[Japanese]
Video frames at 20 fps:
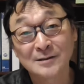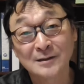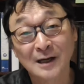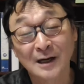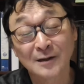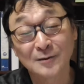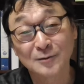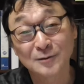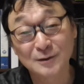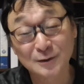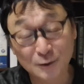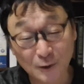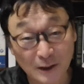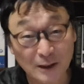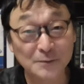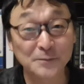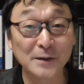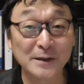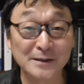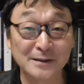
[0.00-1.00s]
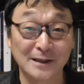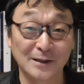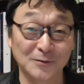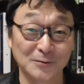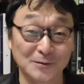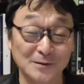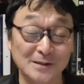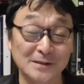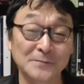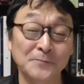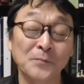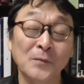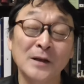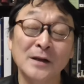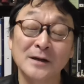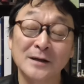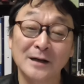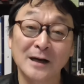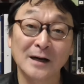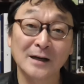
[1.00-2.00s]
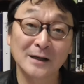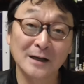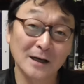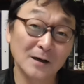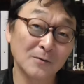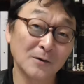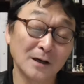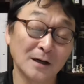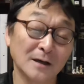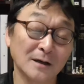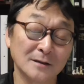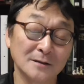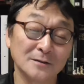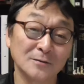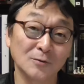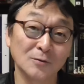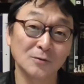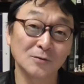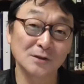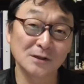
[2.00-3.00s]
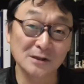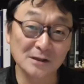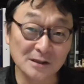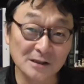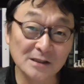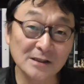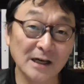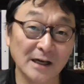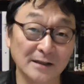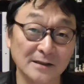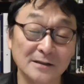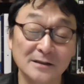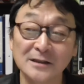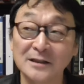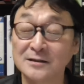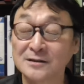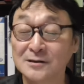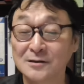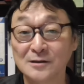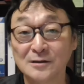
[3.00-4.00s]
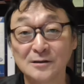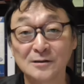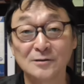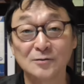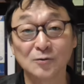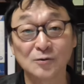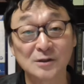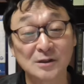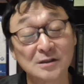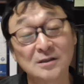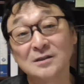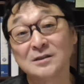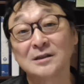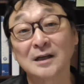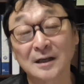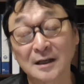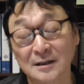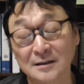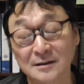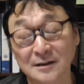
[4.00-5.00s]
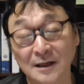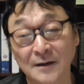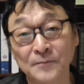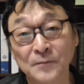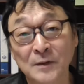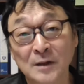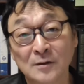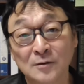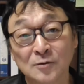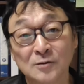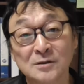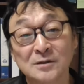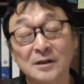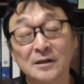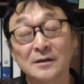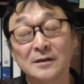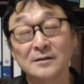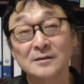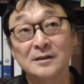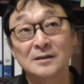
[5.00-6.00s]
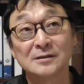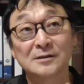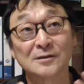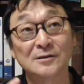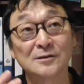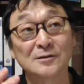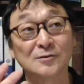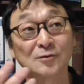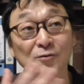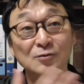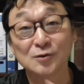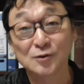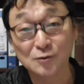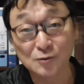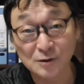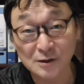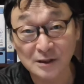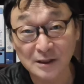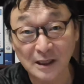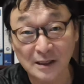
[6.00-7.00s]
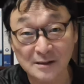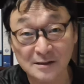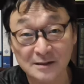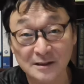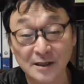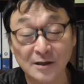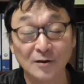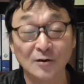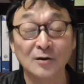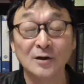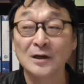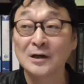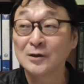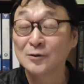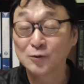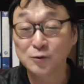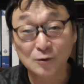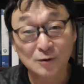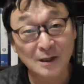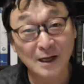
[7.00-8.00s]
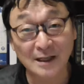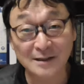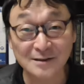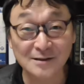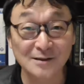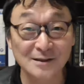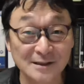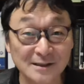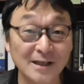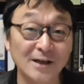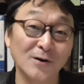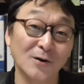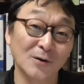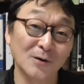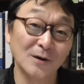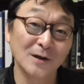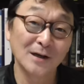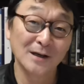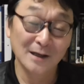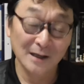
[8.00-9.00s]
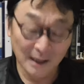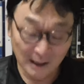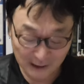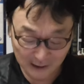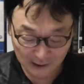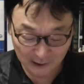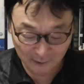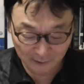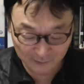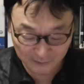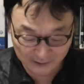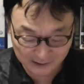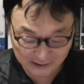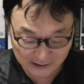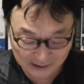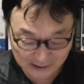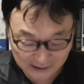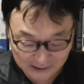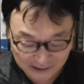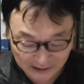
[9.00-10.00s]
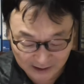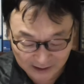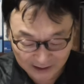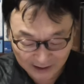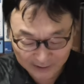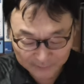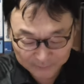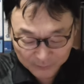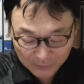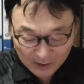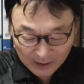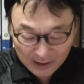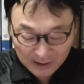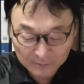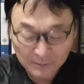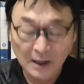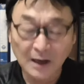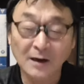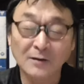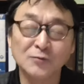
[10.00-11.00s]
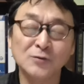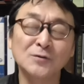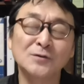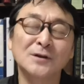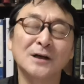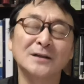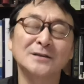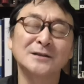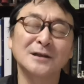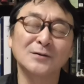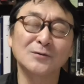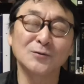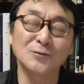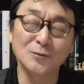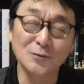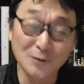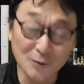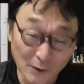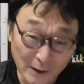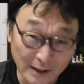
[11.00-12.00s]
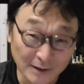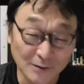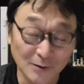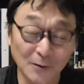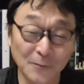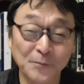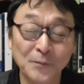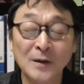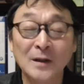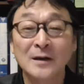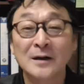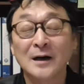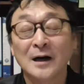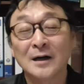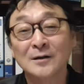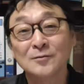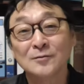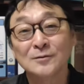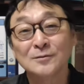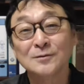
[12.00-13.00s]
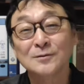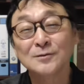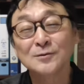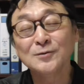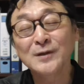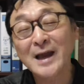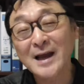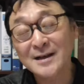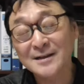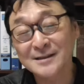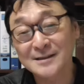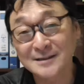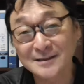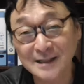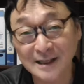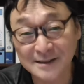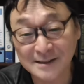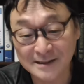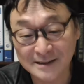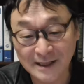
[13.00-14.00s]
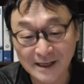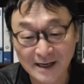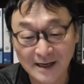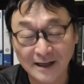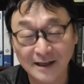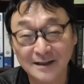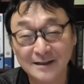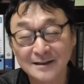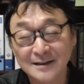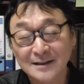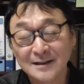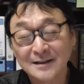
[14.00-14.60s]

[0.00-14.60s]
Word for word: あの、救われるべきなのに、彼らはそれを信じない。イエス・キリストを信じなかった。そして、イエス・キリストの十字架にせよ、復活にせよ、彼らはまあ信じてない。まあ復活は嘘やと。あの、ユダヤ人たちが、